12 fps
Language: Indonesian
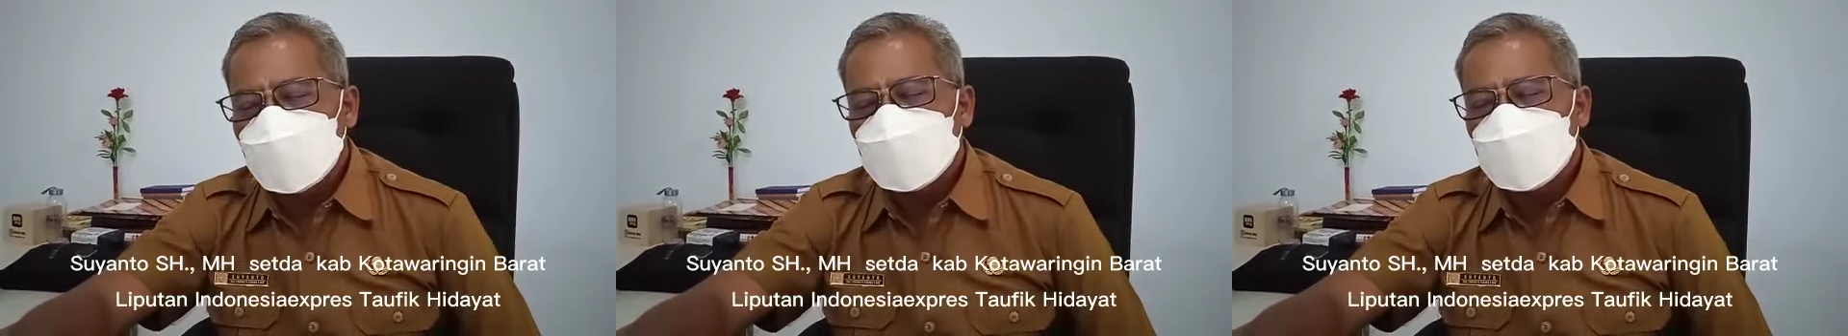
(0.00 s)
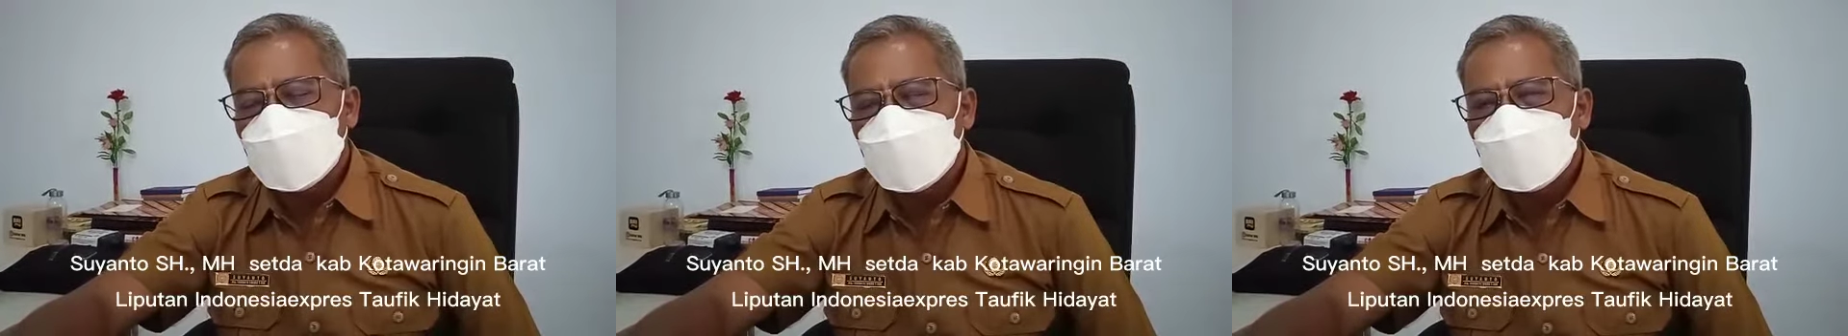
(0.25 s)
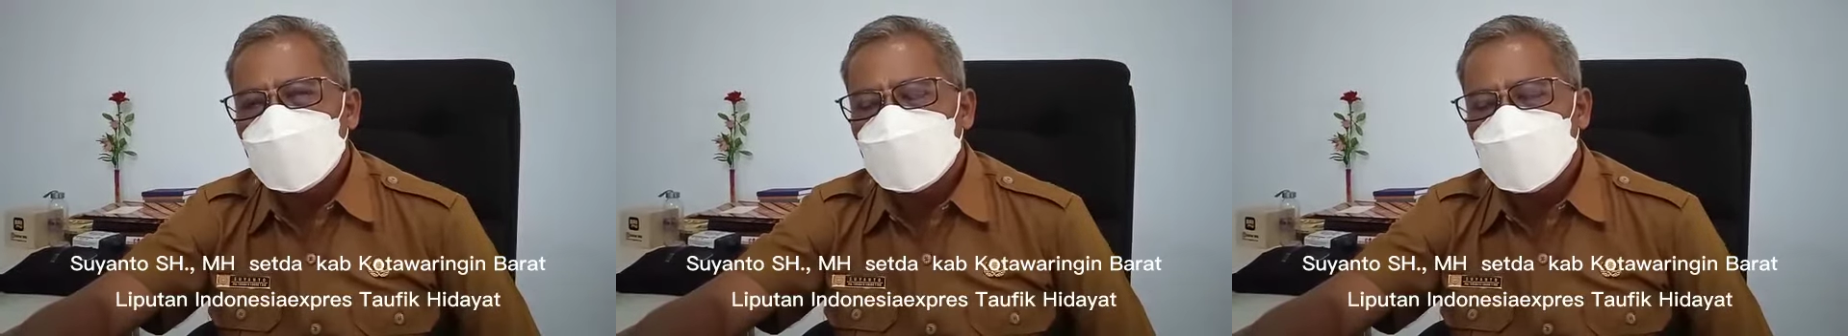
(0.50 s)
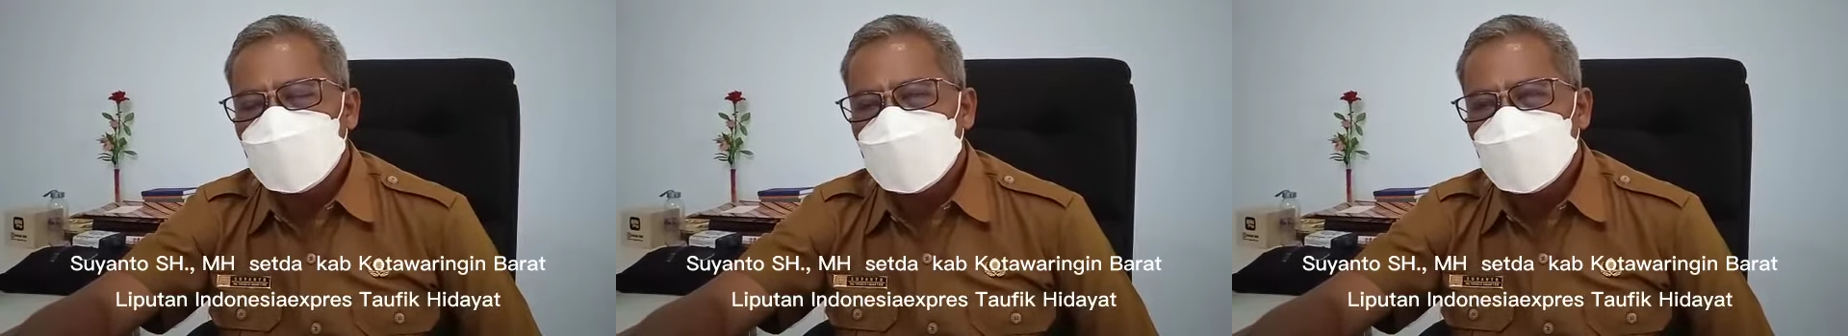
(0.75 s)
bed
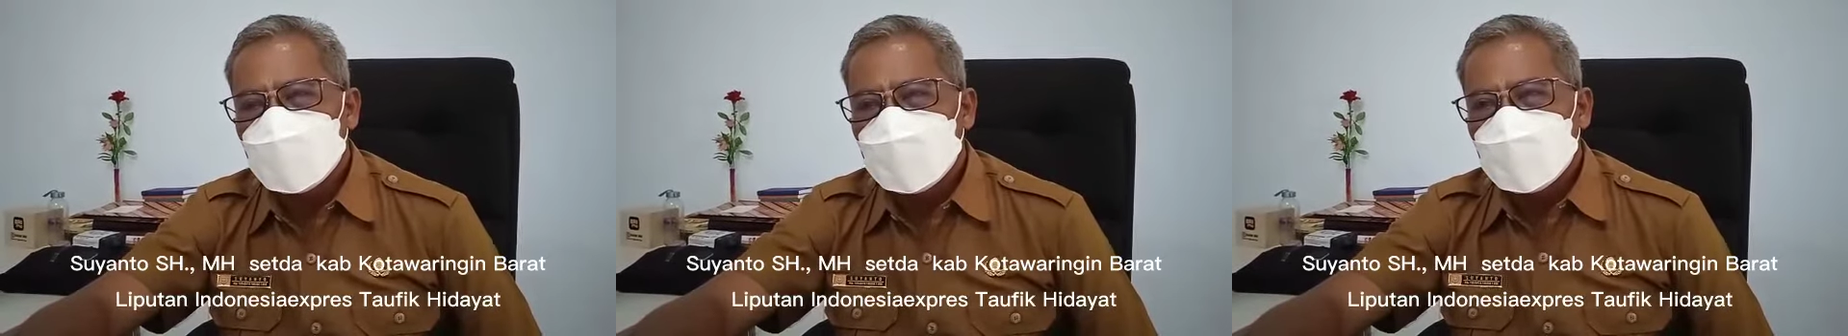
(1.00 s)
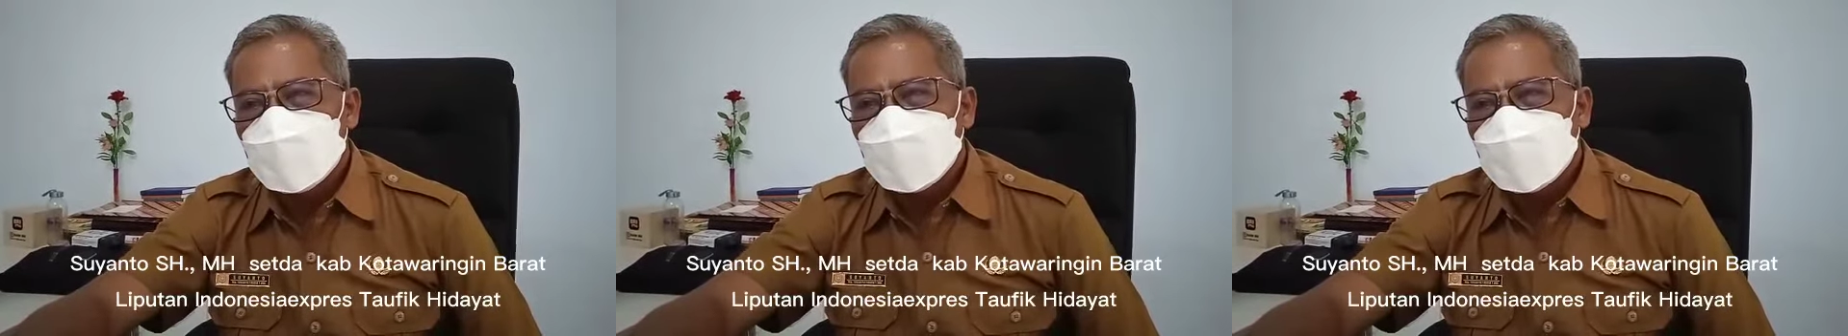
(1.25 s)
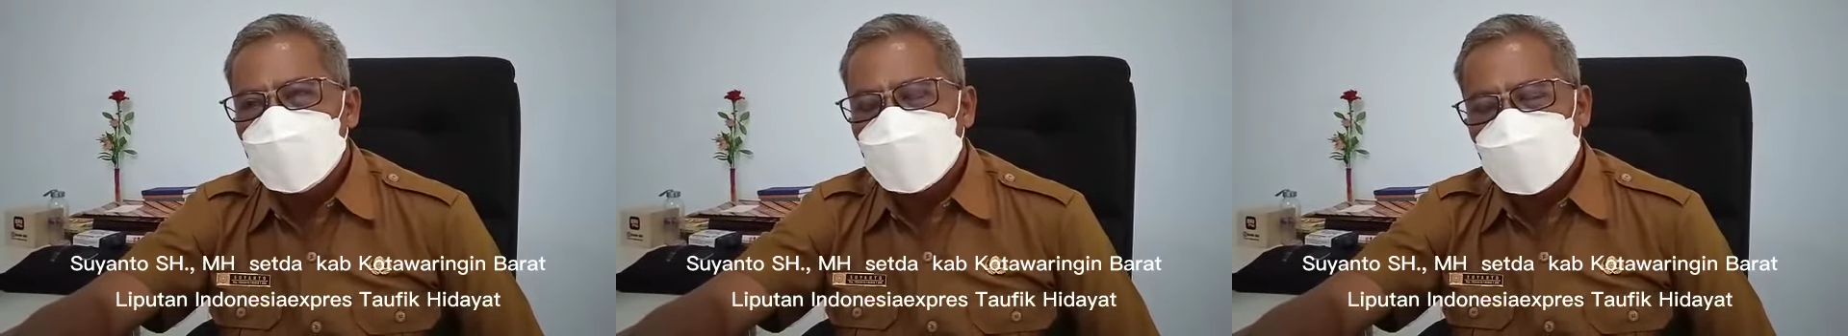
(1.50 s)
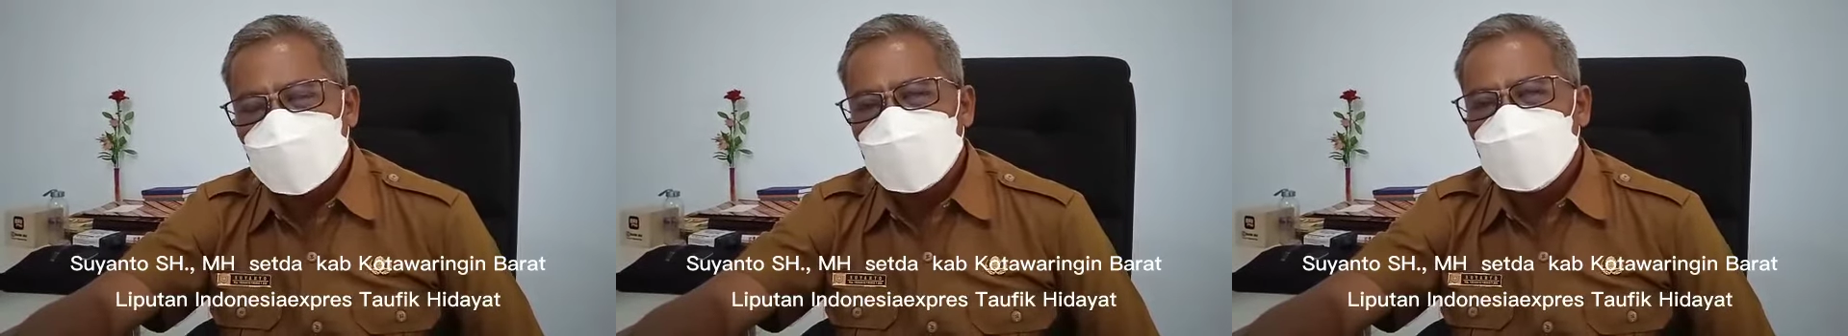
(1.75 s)
occupancy
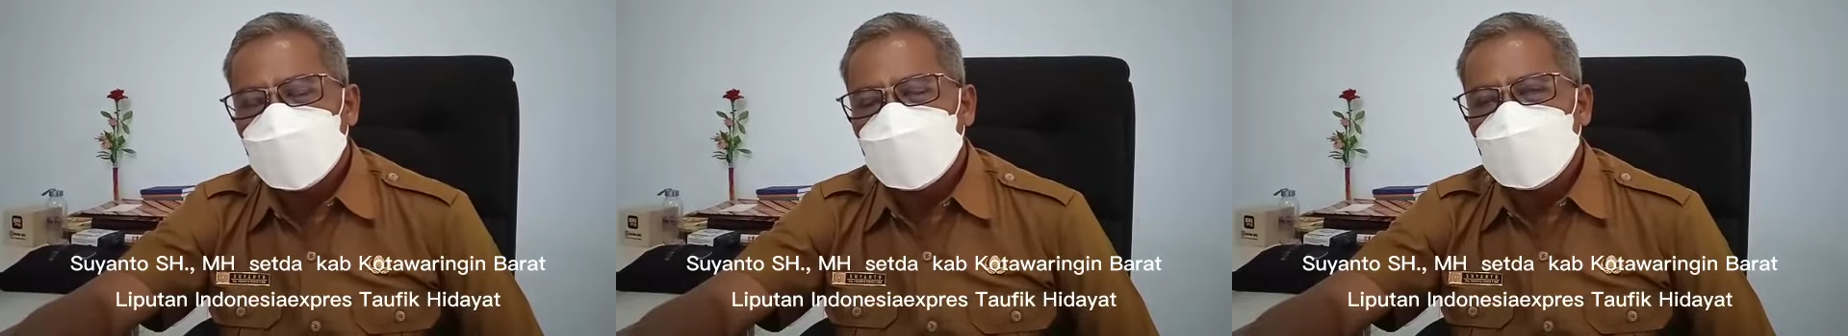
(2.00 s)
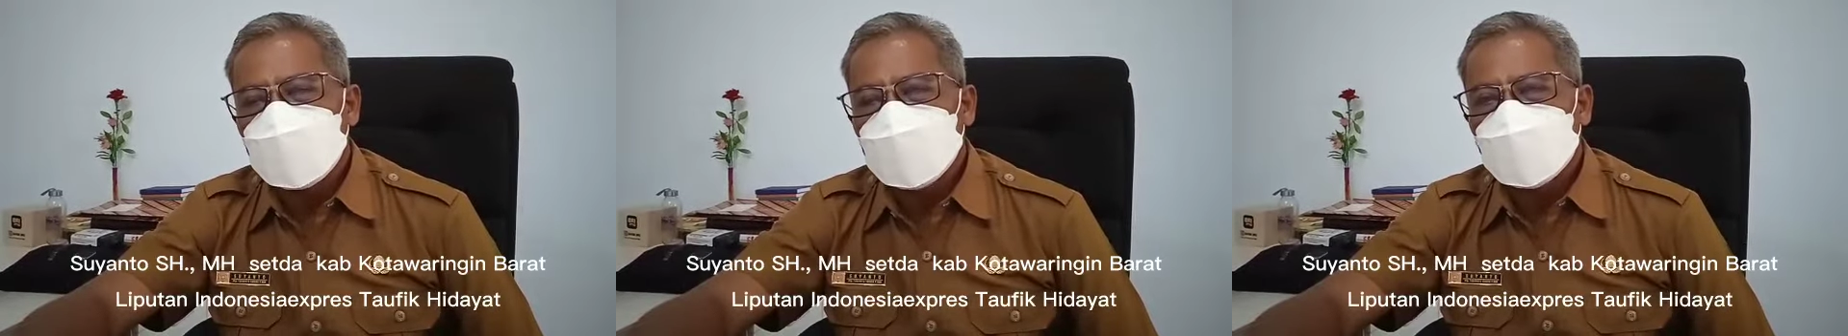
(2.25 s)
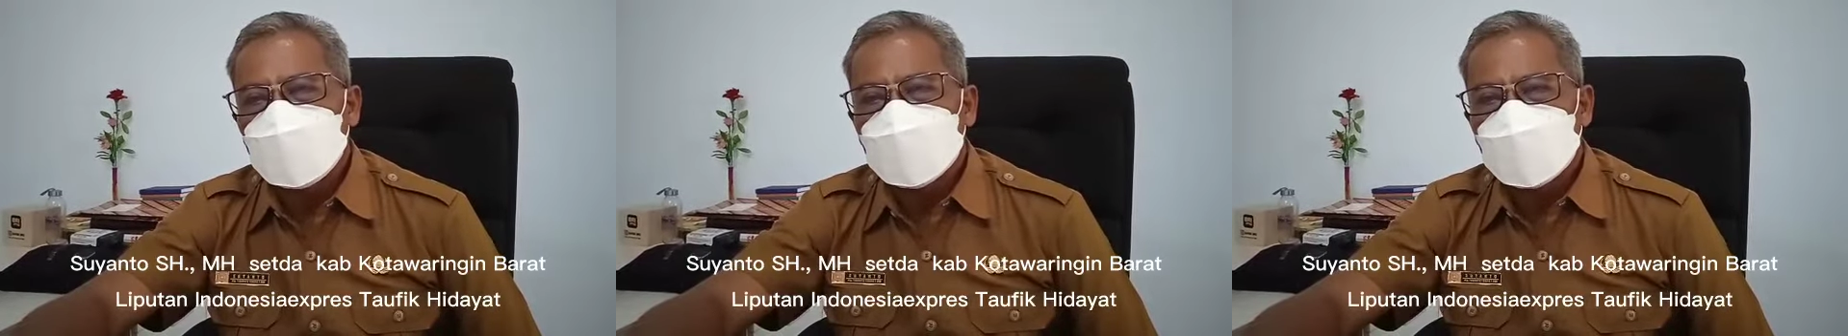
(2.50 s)
rate-nya itu